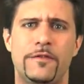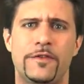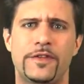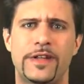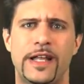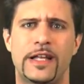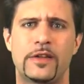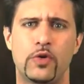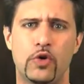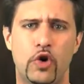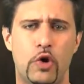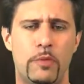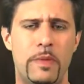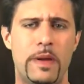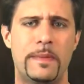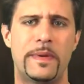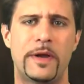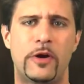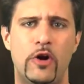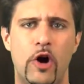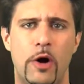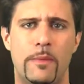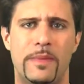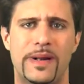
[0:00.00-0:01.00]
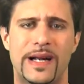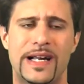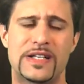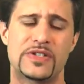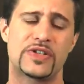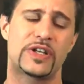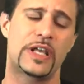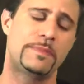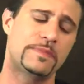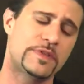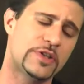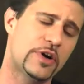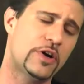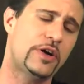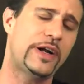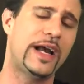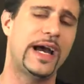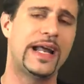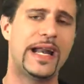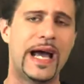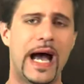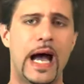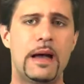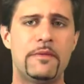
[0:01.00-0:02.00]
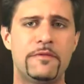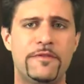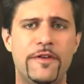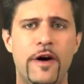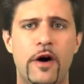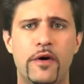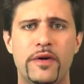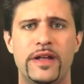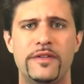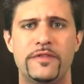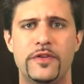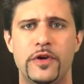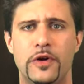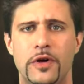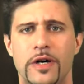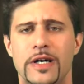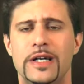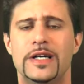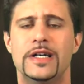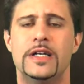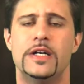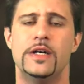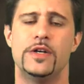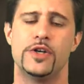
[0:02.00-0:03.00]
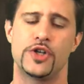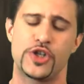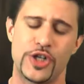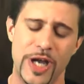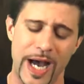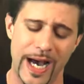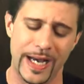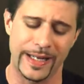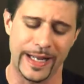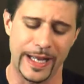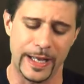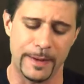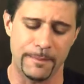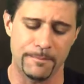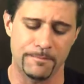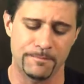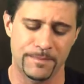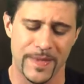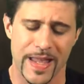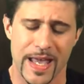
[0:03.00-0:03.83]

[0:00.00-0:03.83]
von der Dokumi bekommen, also gibt es auch keine AMV-Review. Schade.